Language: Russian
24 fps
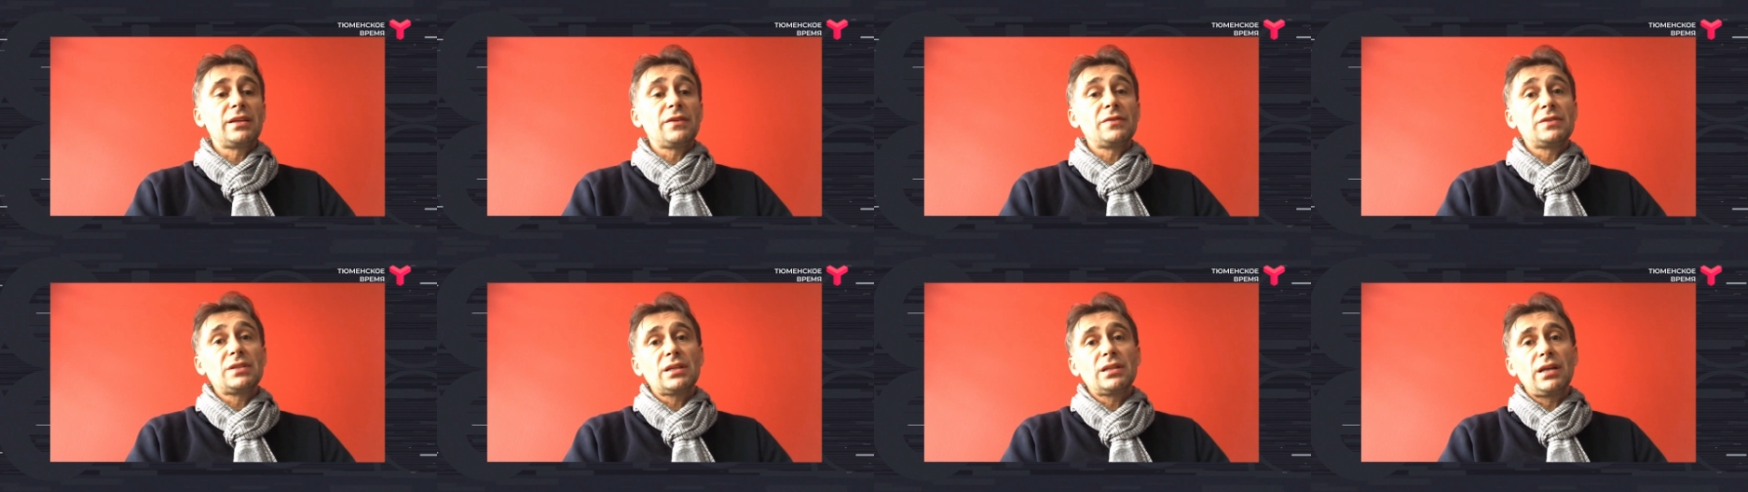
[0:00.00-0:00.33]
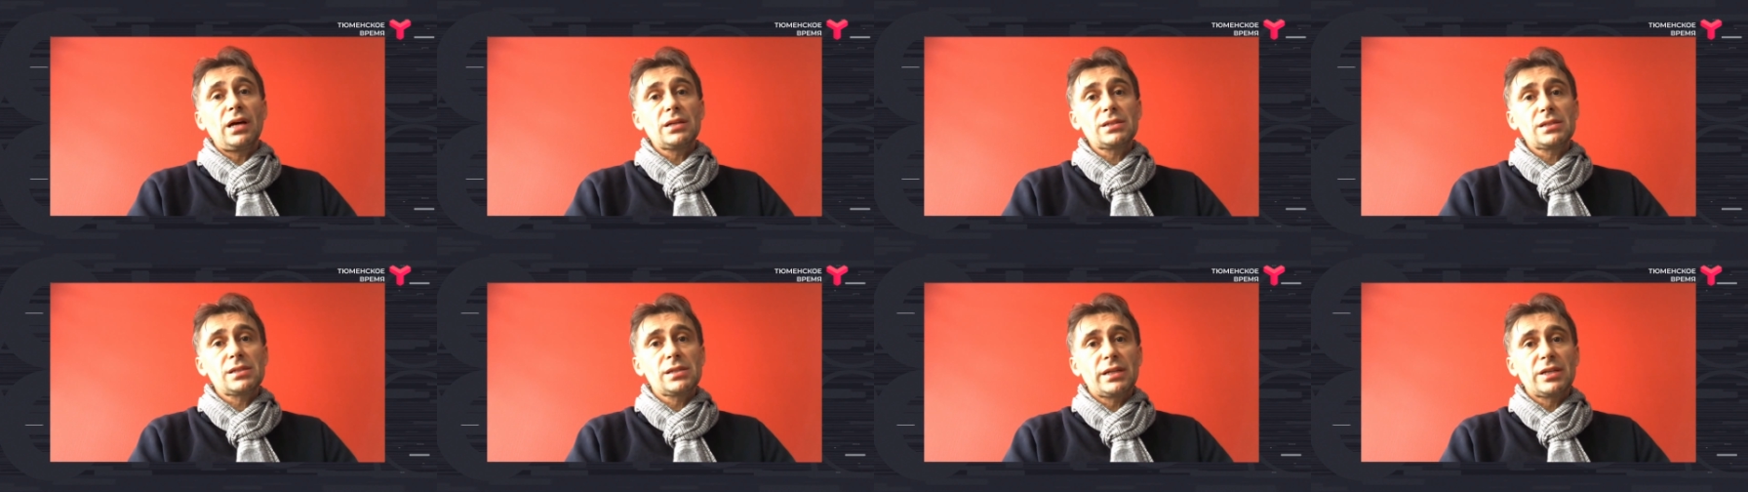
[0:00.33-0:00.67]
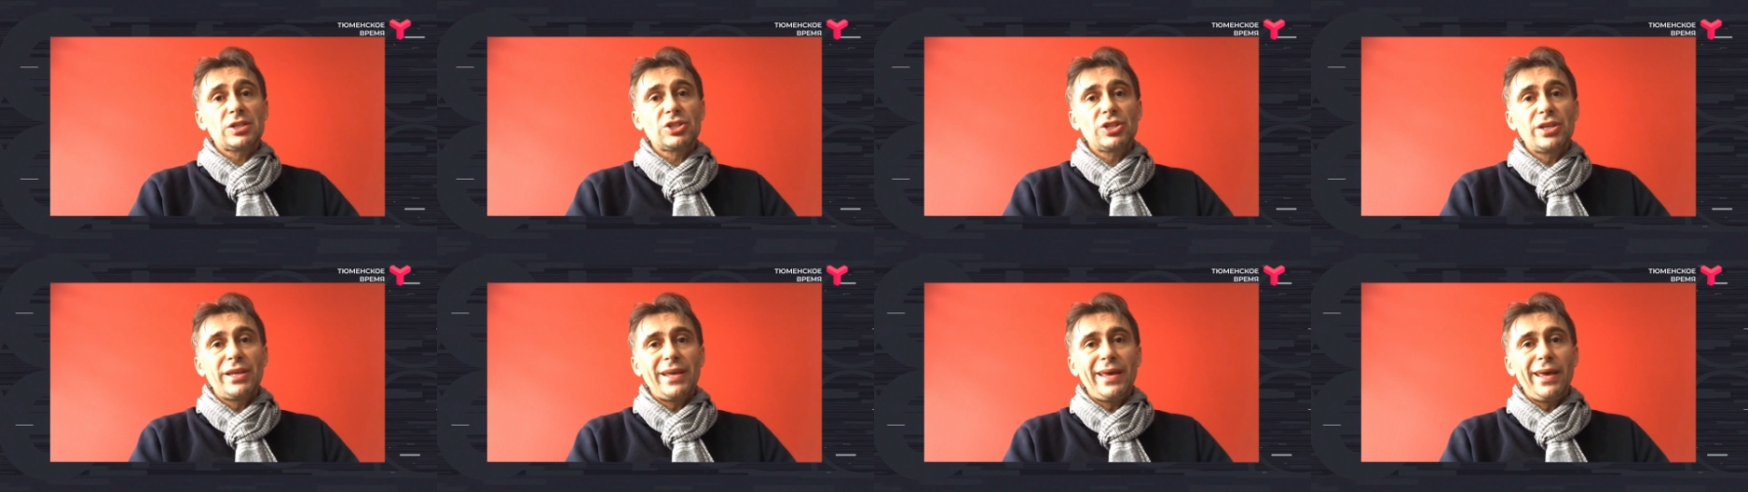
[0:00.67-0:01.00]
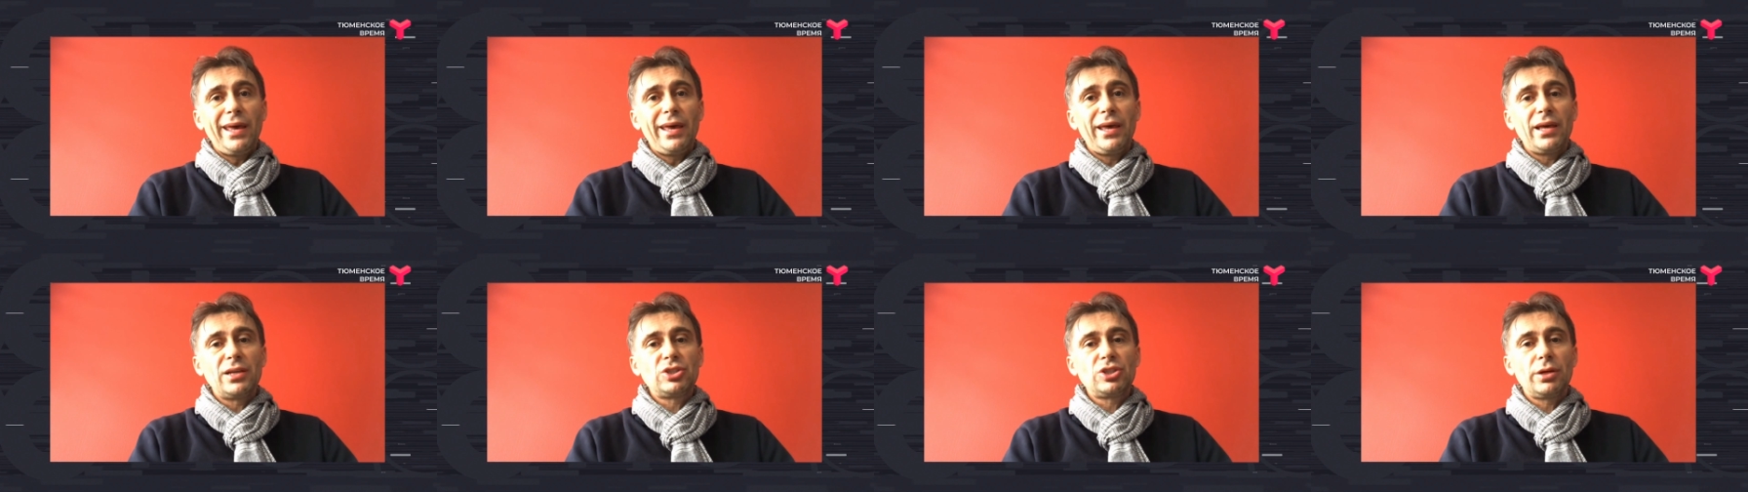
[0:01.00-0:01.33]
Это всегда
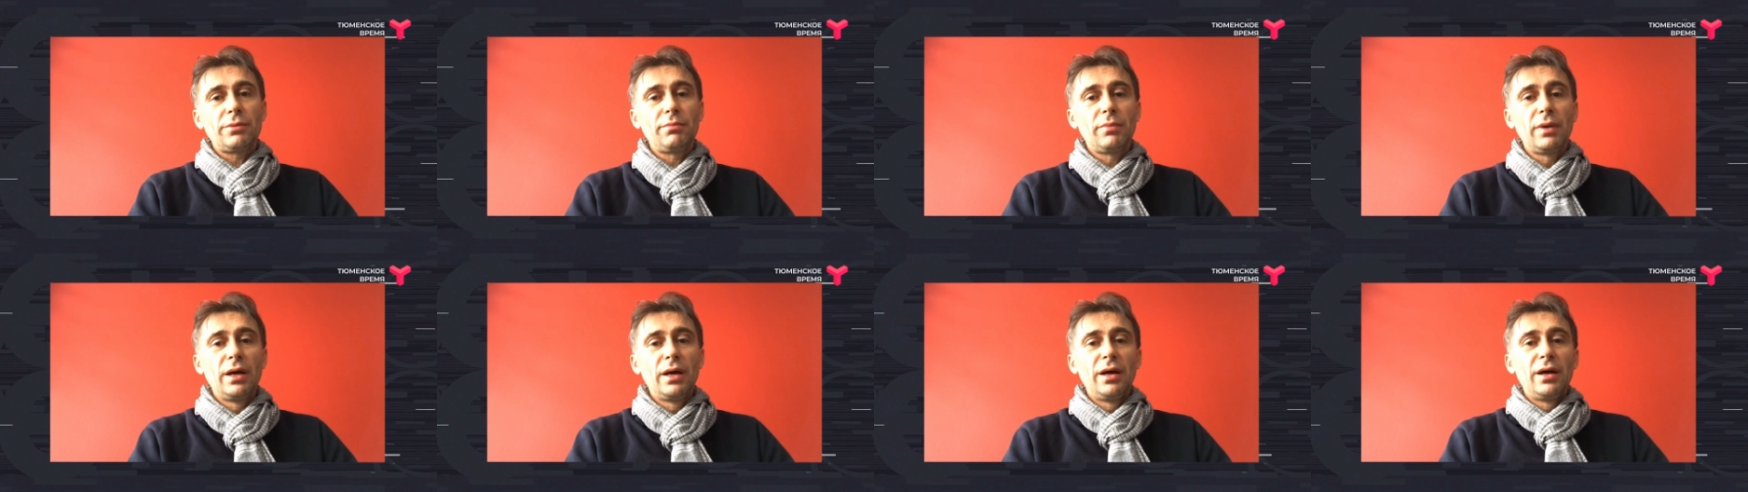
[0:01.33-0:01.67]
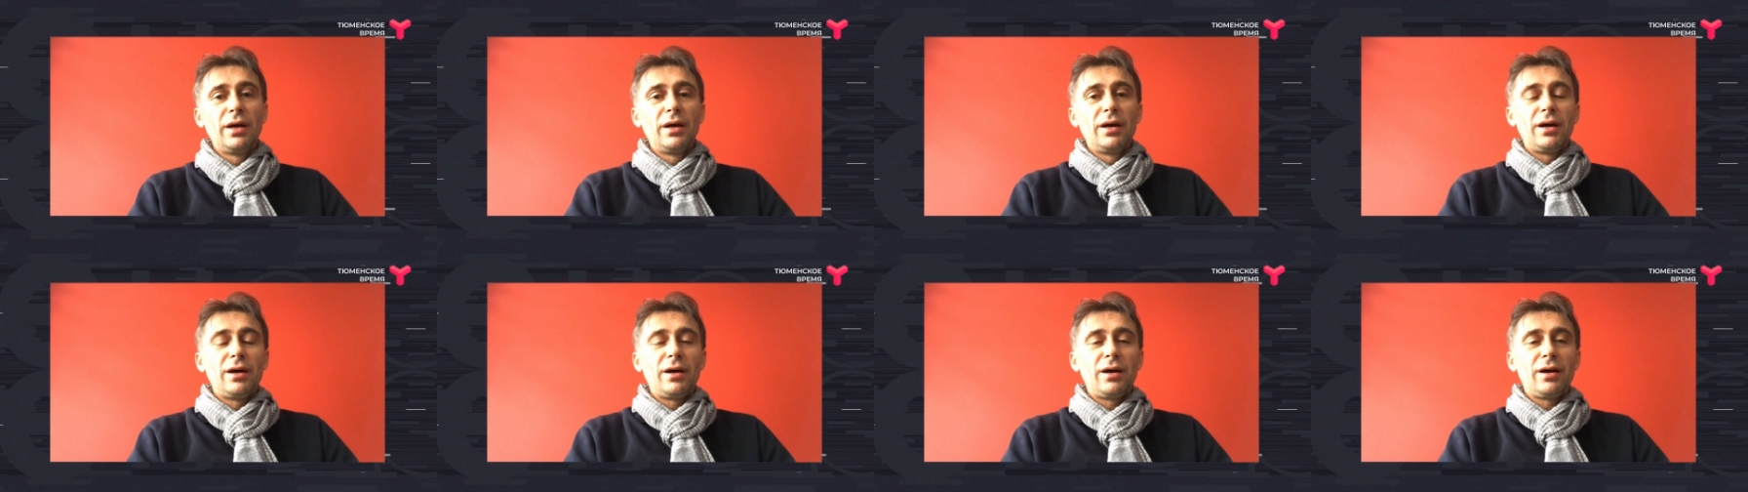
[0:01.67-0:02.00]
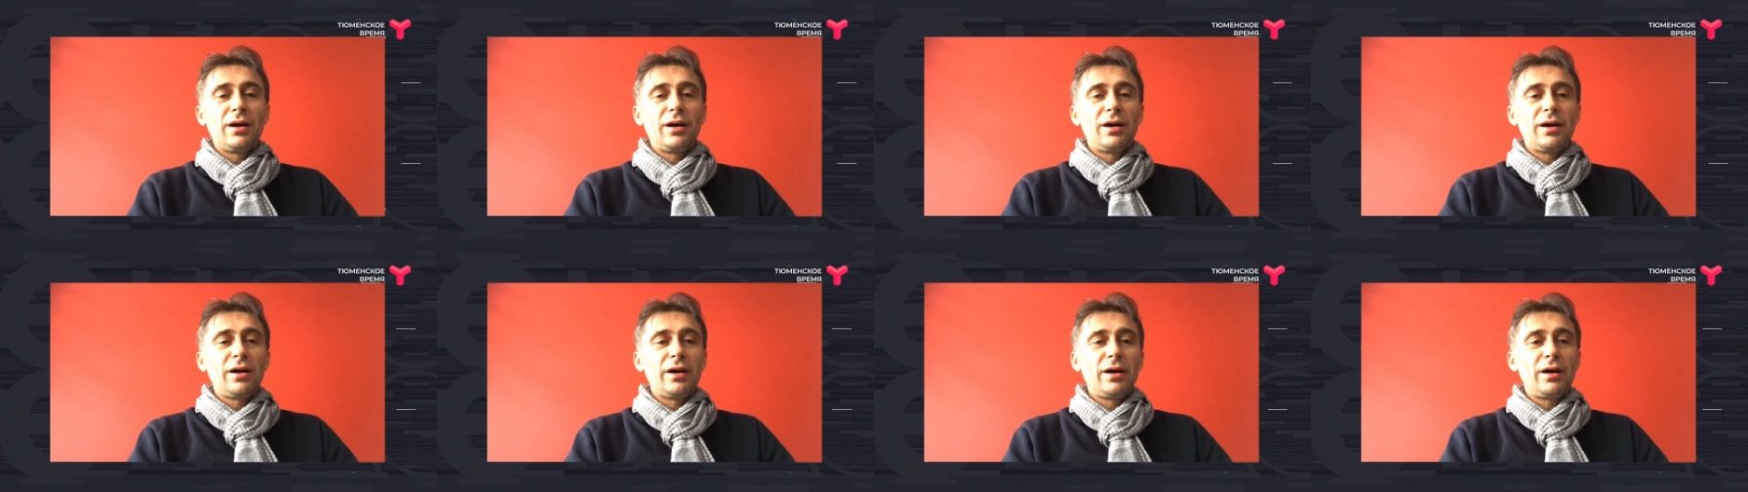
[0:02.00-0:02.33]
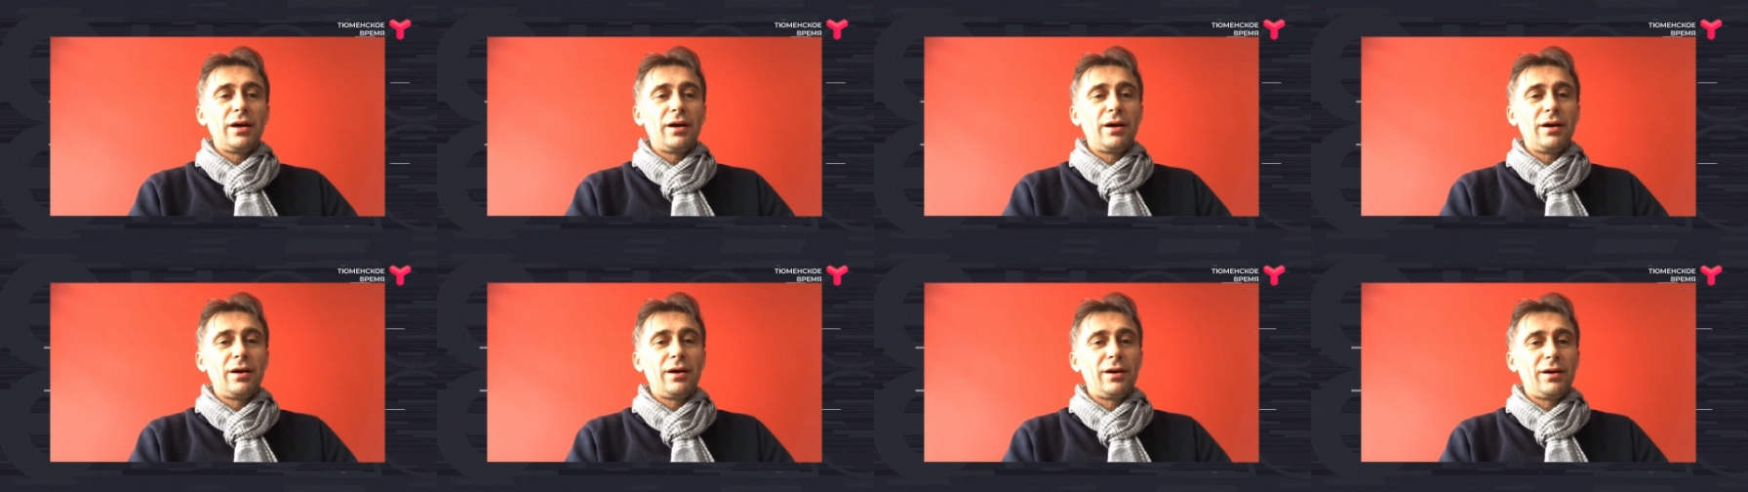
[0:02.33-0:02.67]
сложнее, чем
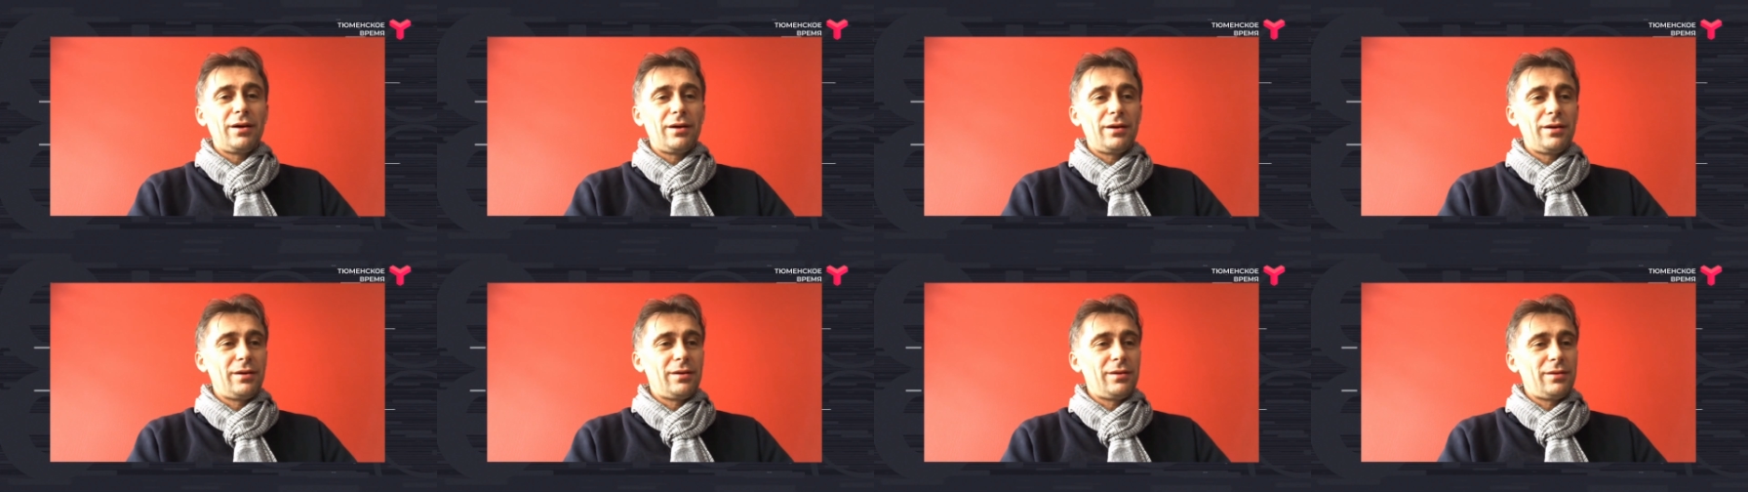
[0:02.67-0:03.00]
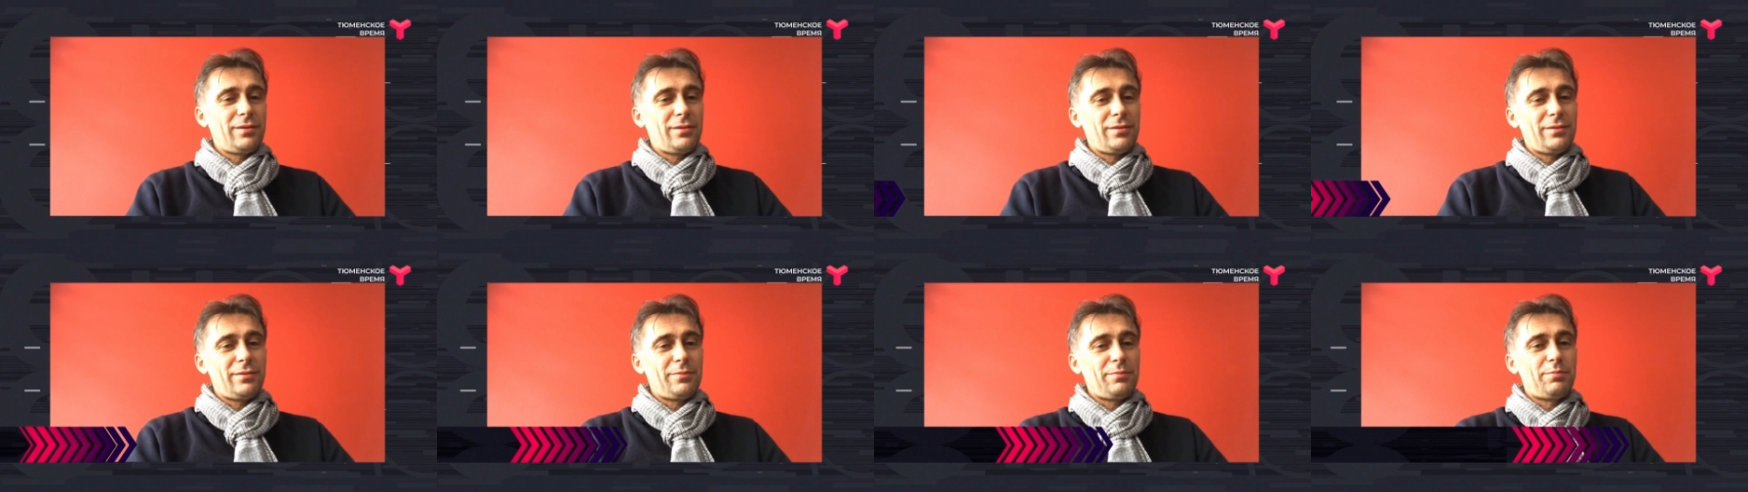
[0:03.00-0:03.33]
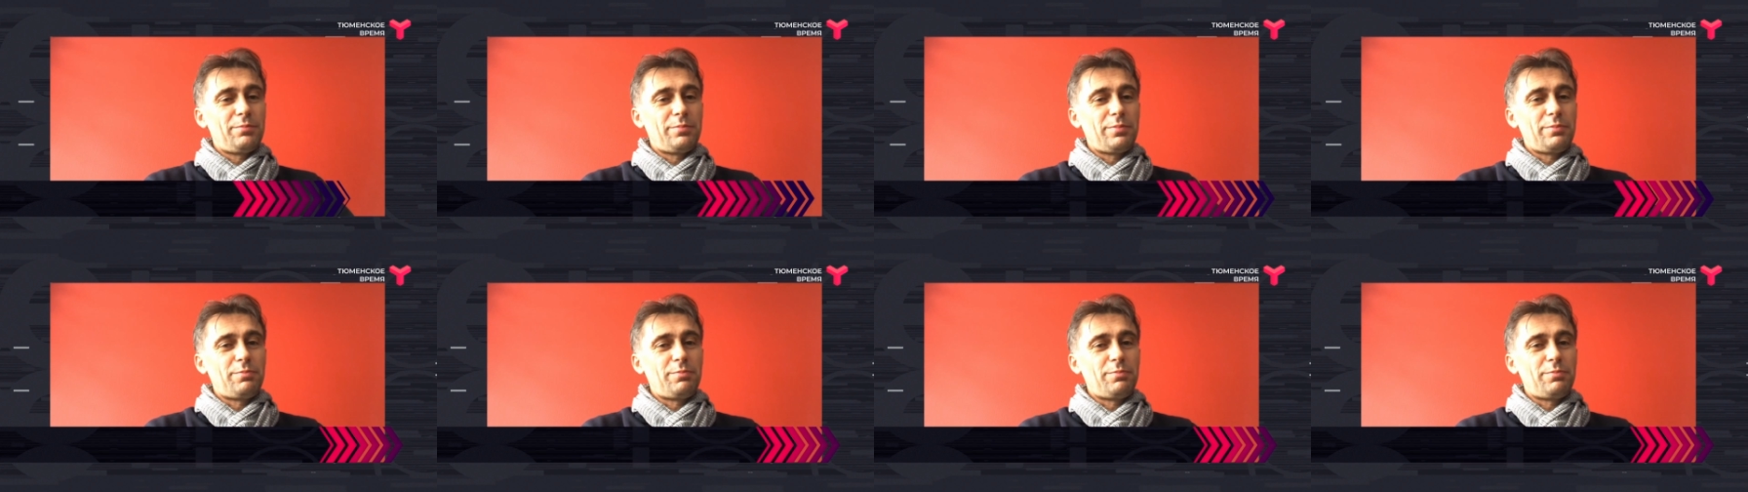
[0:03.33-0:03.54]
э,